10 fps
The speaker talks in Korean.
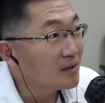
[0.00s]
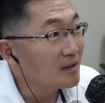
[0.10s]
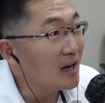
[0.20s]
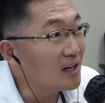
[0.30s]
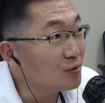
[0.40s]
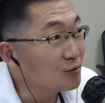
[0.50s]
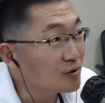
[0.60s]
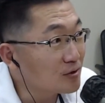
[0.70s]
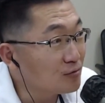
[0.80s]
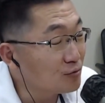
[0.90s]
타이거
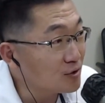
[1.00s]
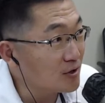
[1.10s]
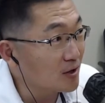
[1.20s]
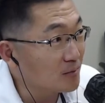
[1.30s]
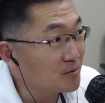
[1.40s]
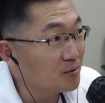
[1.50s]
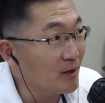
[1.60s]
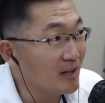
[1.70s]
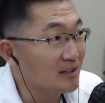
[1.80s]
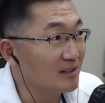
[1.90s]
우즈, 처럼
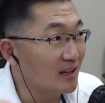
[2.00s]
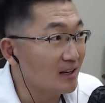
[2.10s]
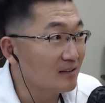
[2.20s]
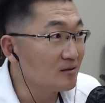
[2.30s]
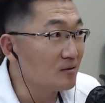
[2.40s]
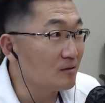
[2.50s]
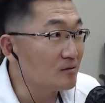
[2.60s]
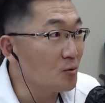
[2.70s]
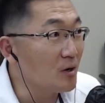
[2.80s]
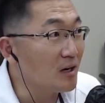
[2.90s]
스웩 있게
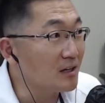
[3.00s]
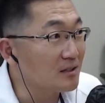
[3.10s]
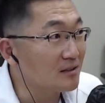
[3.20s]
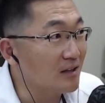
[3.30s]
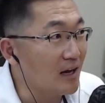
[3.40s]
손가락질을 딱